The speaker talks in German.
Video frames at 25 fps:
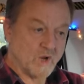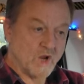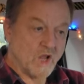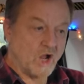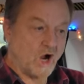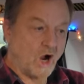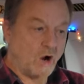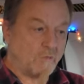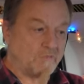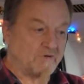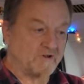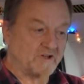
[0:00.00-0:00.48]

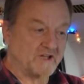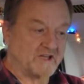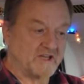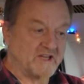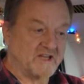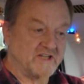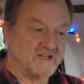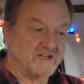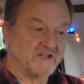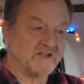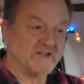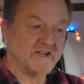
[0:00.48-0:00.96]
Aber
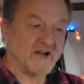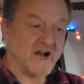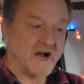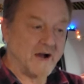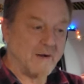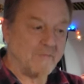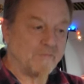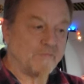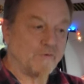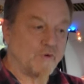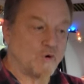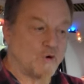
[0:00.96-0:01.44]
diente der
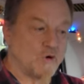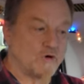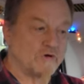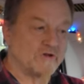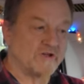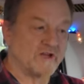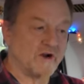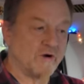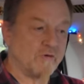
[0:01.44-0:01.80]
Abbruch der